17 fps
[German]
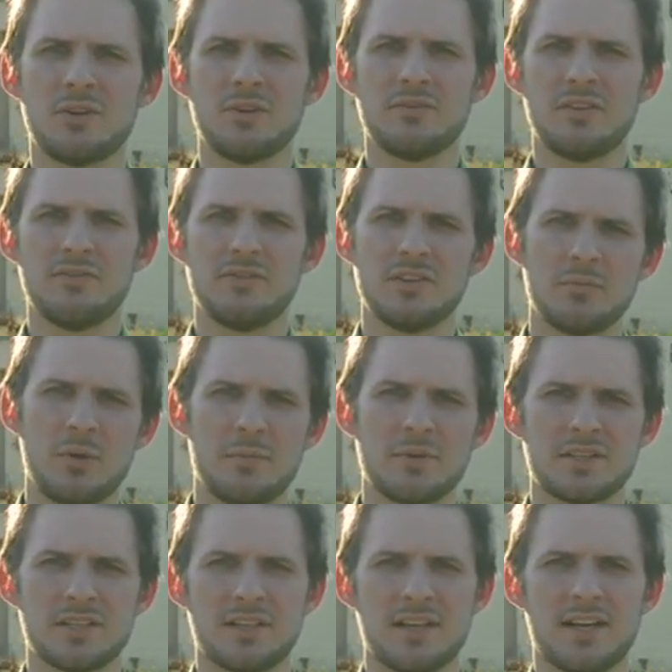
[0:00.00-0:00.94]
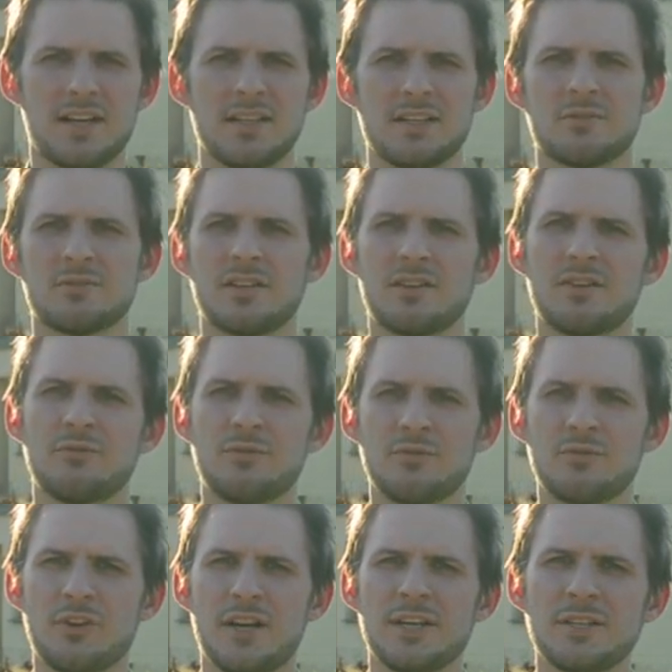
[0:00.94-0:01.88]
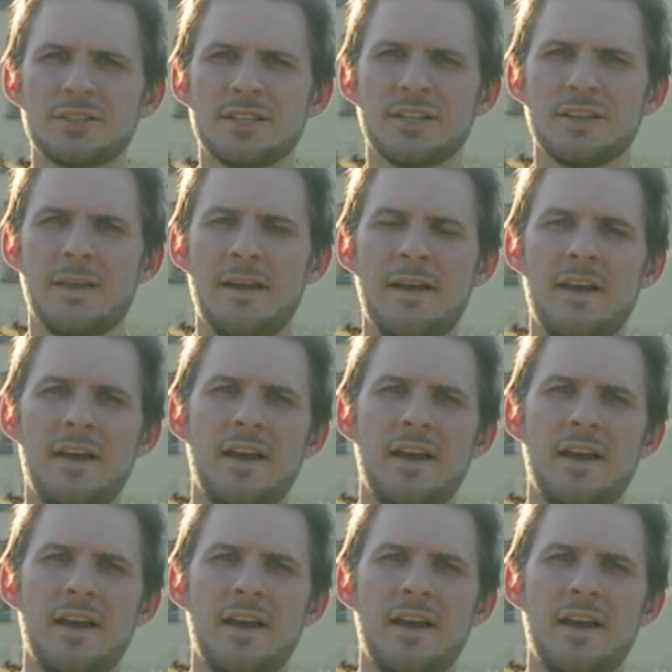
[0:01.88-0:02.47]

auch wenn wir momentan eigentlich unter der 5a stehen.